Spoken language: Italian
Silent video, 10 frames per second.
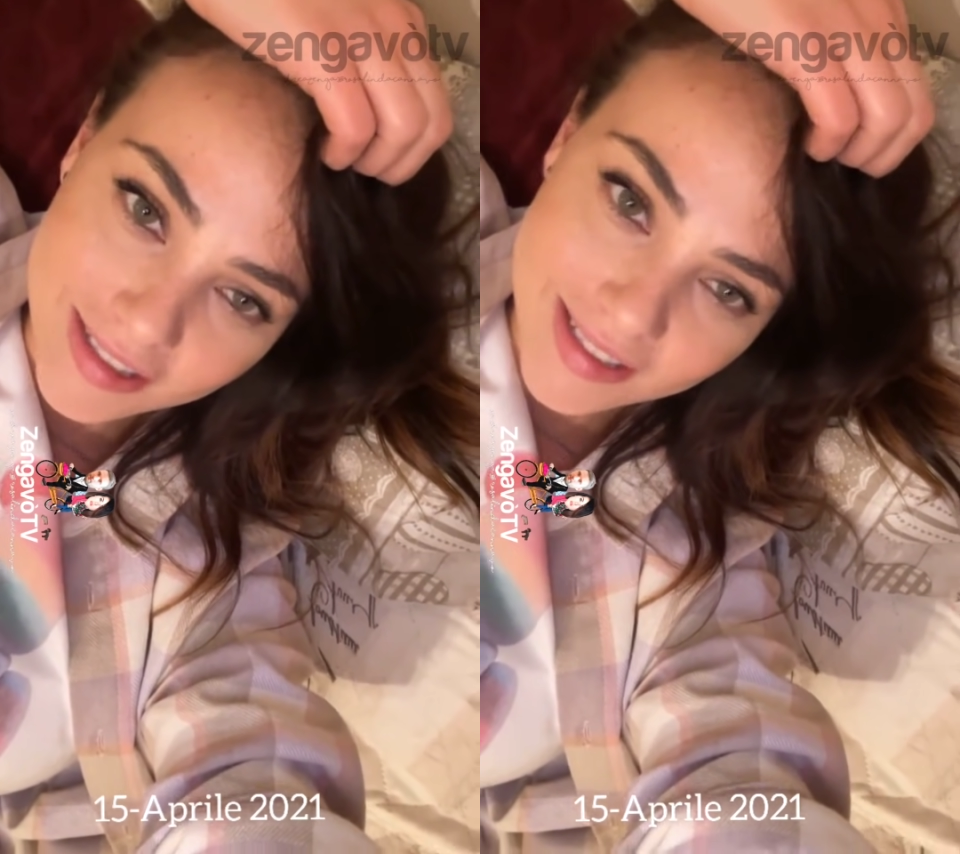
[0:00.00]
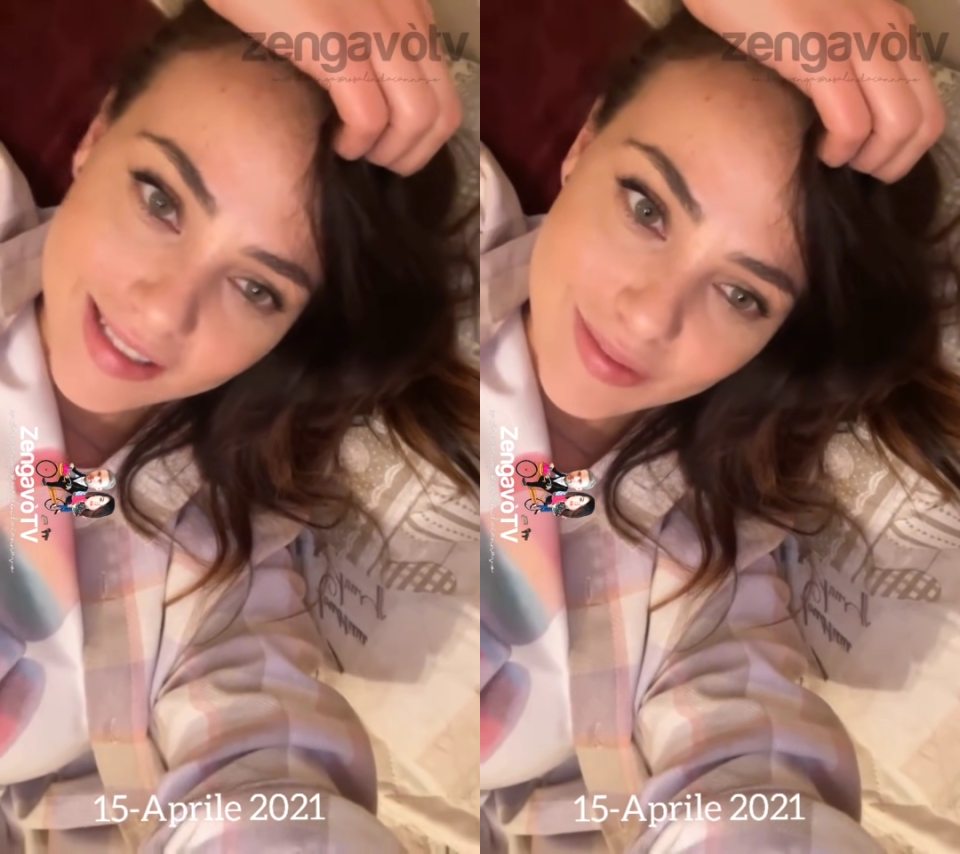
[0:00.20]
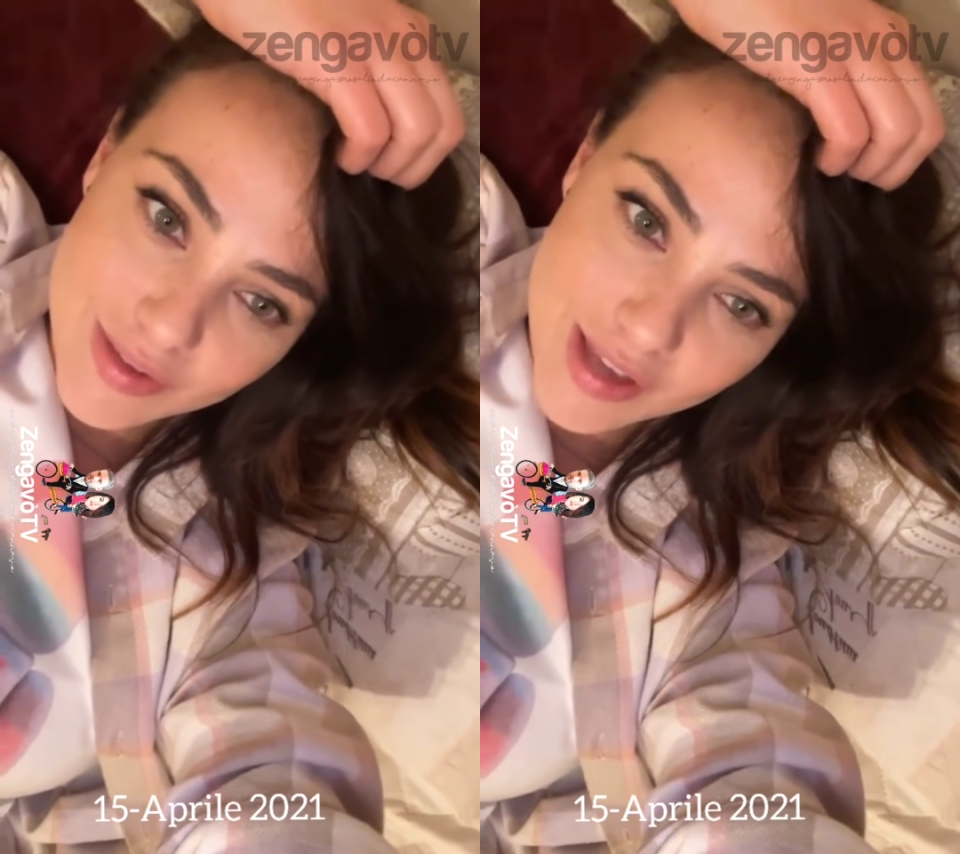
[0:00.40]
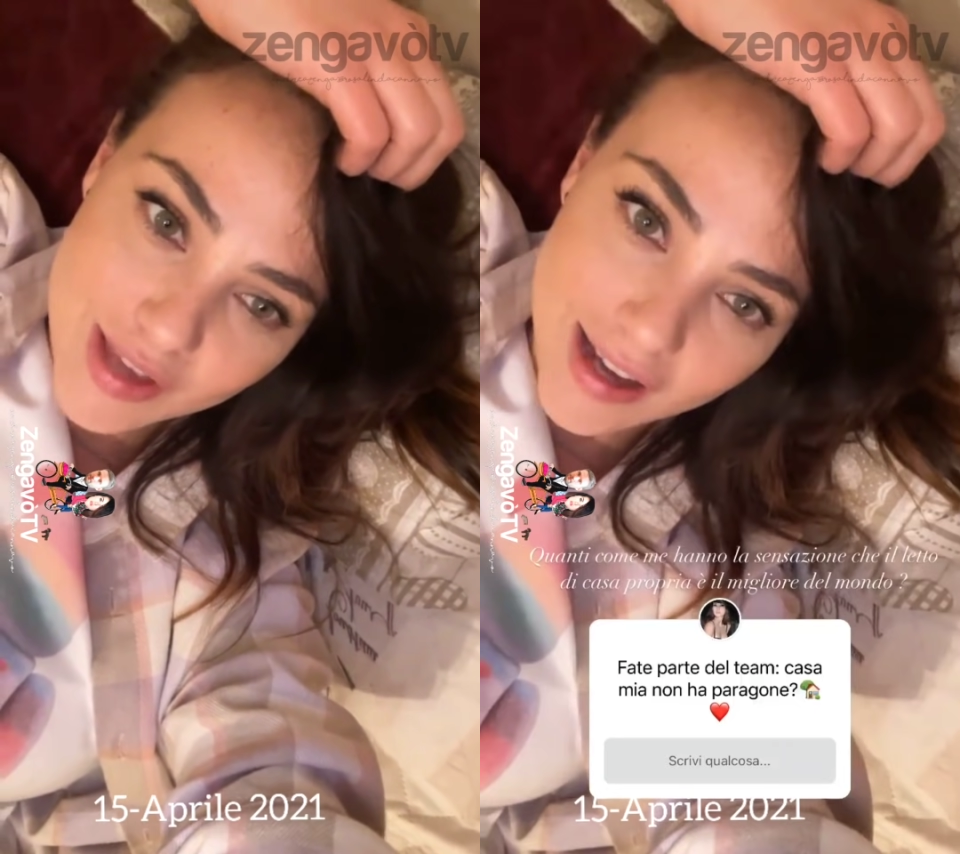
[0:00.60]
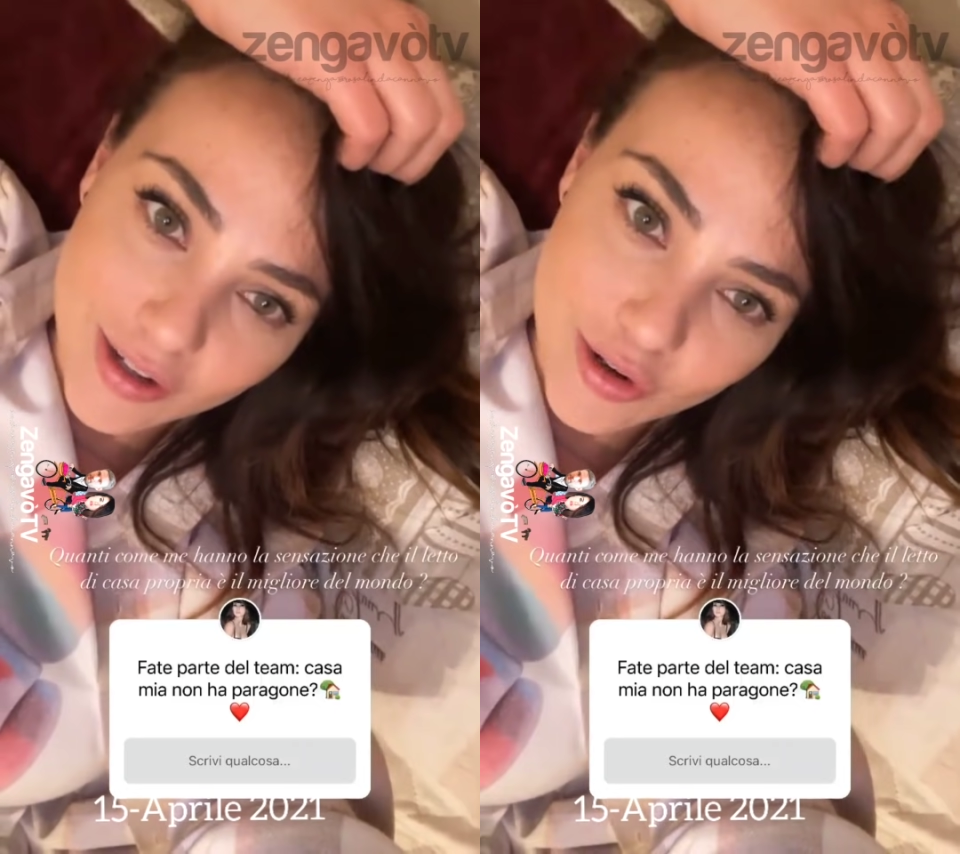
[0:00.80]
che vi
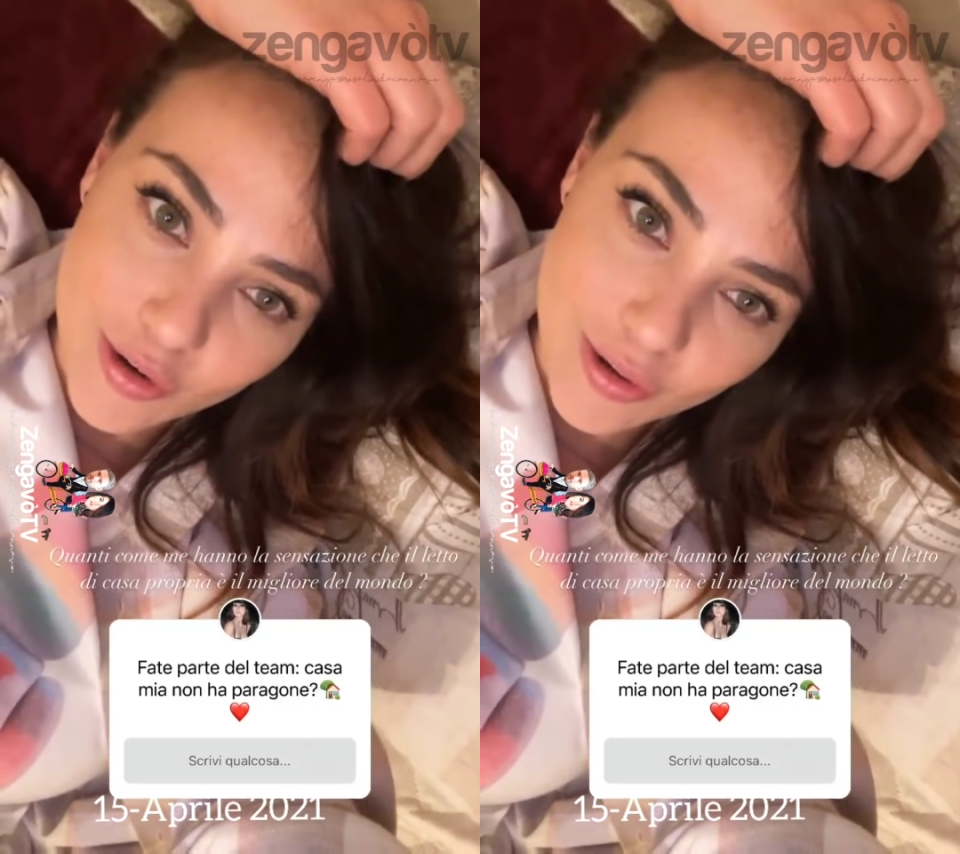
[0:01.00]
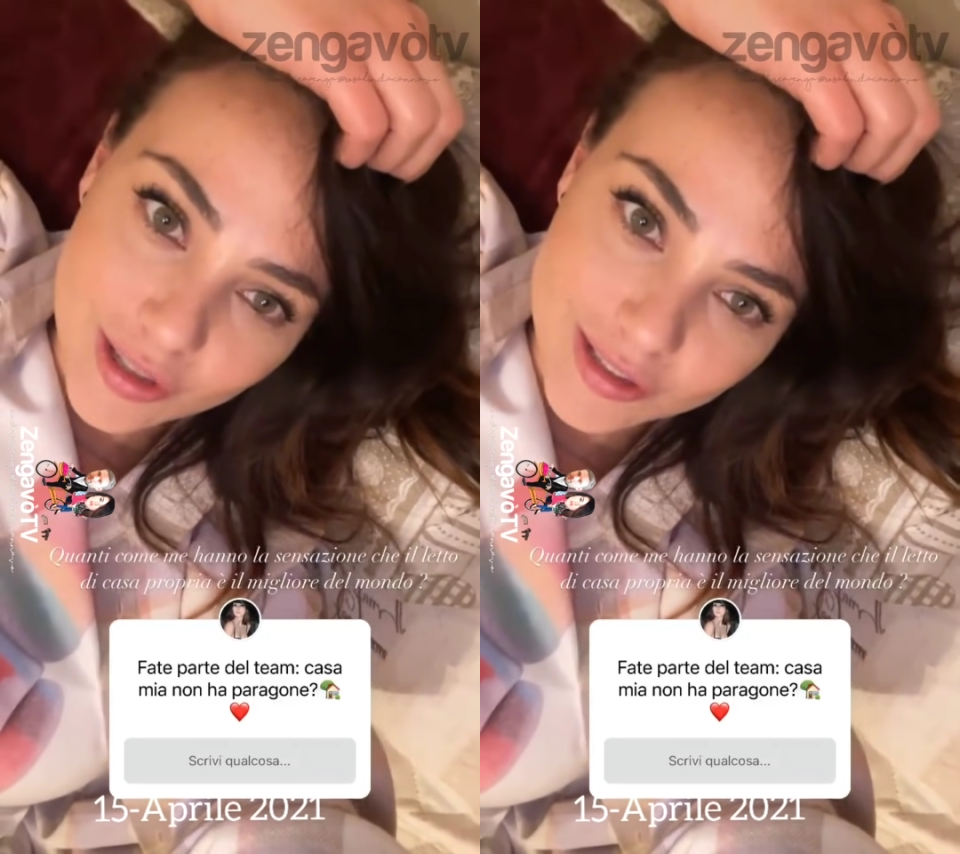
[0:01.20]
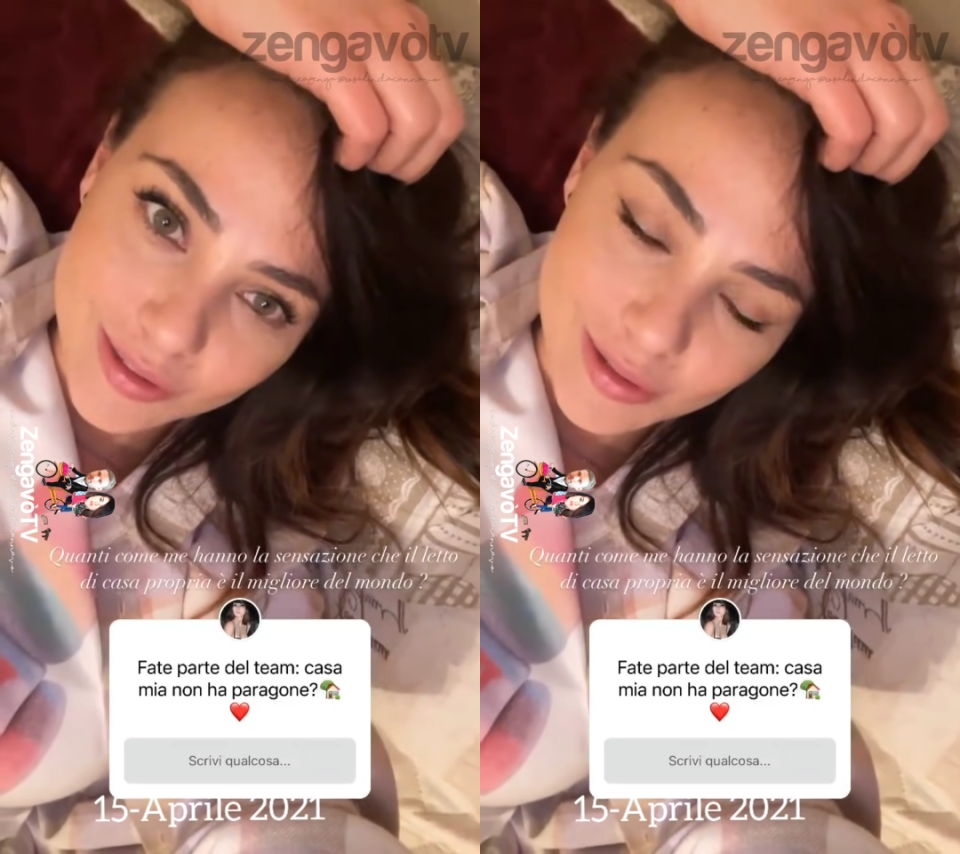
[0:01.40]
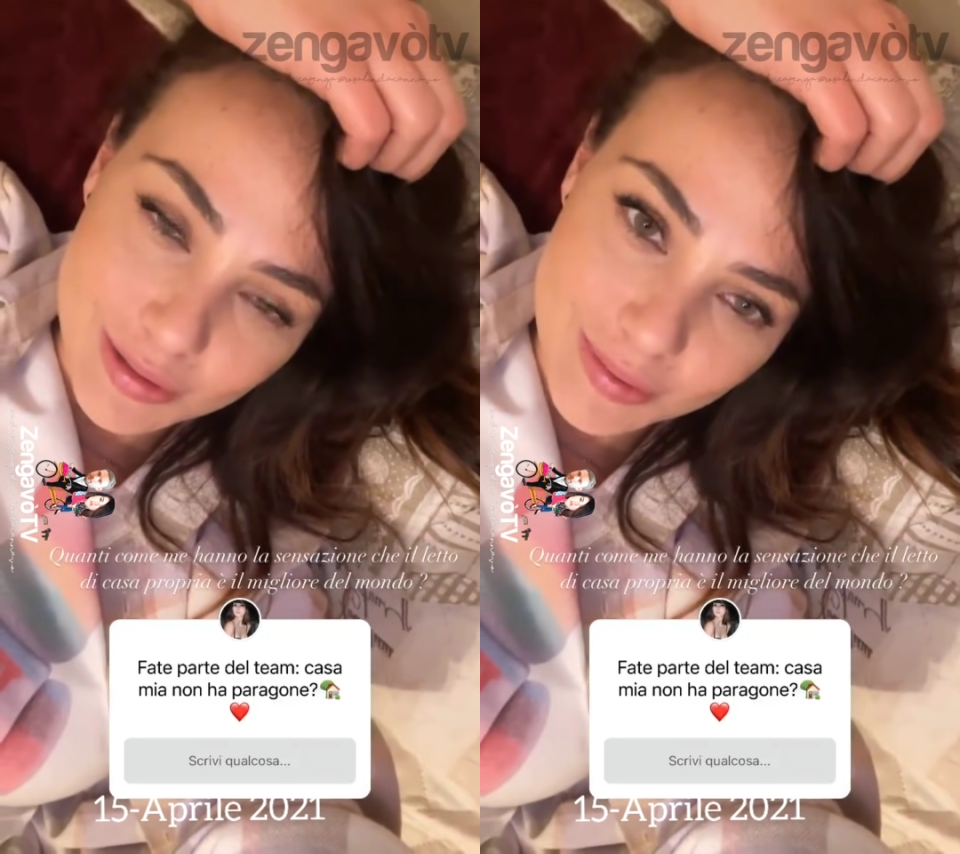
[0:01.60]
ha accolto